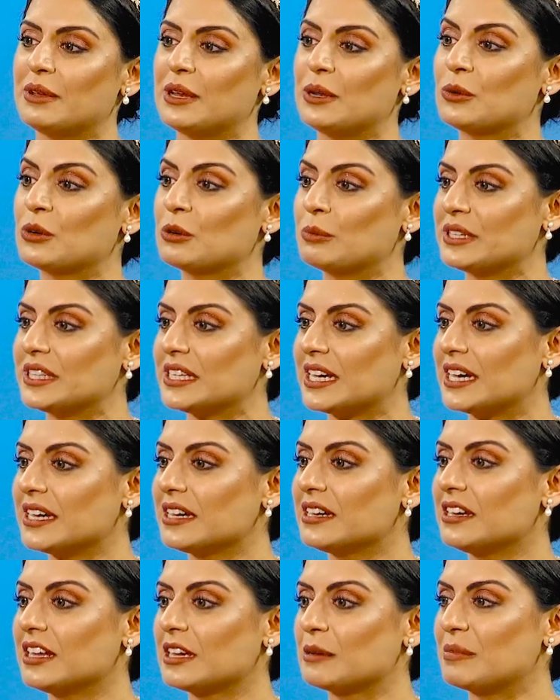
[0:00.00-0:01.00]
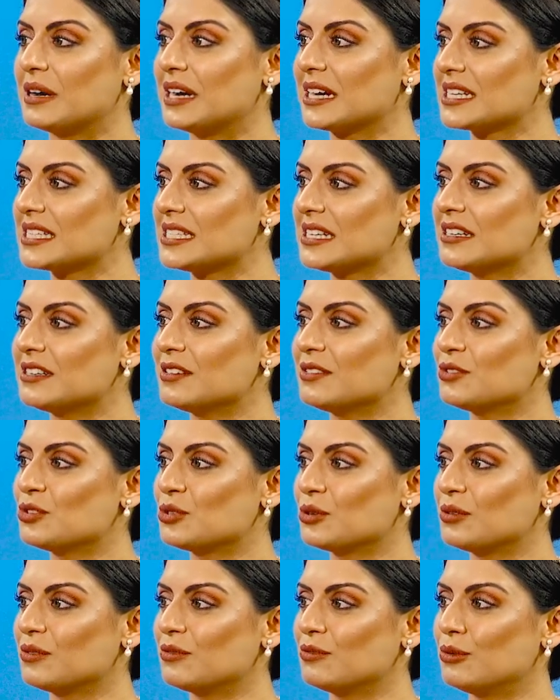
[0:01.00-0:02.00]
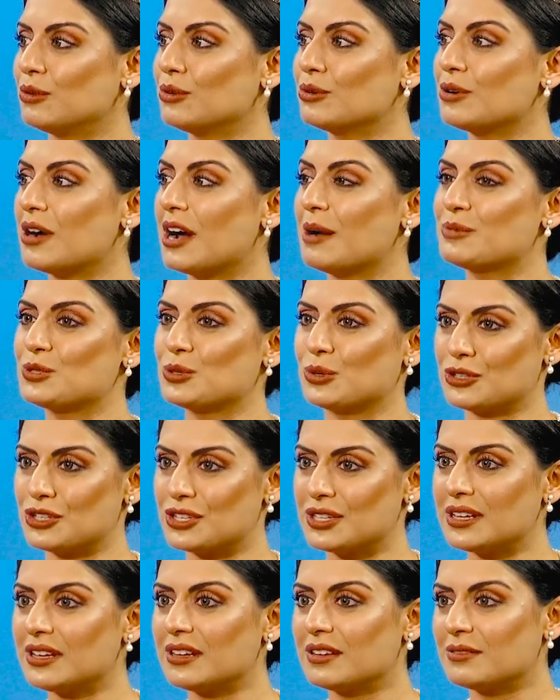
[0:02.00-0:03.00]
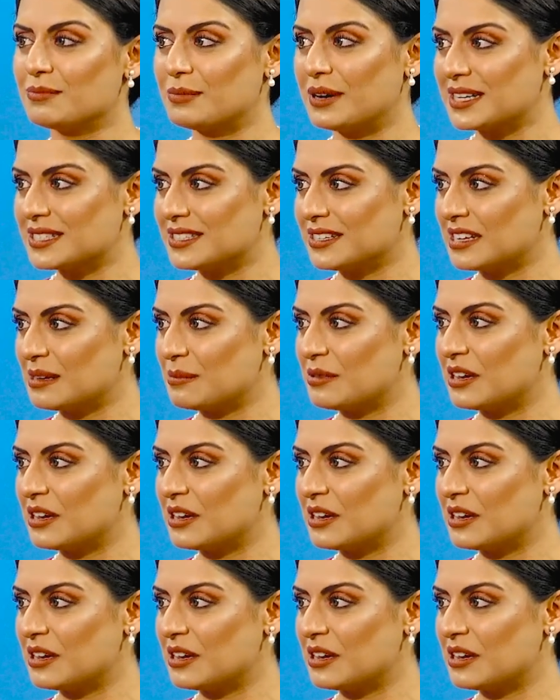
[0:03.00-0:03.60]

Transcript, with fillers: मैंने उनको बताया लाइक पाकिस्तान जो वो आप सोचते हैं पाकिस्तान के